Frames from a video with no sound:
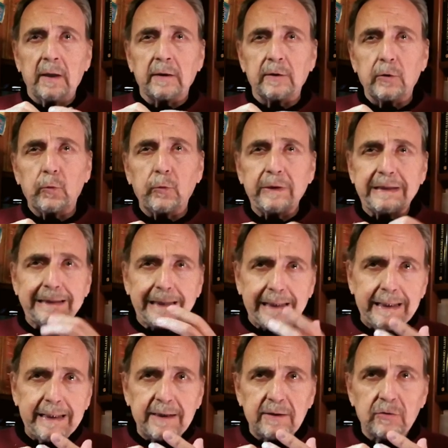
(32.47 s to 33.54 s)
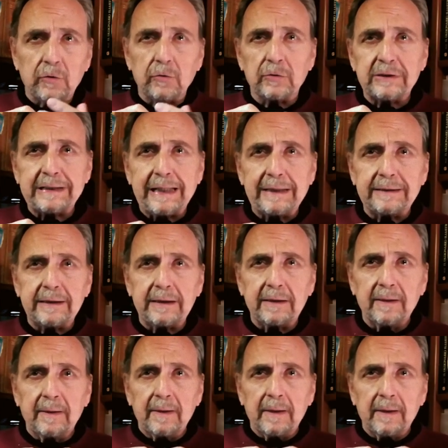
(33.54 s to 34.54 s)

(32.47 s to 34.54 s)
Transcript: di cui tre sono stati,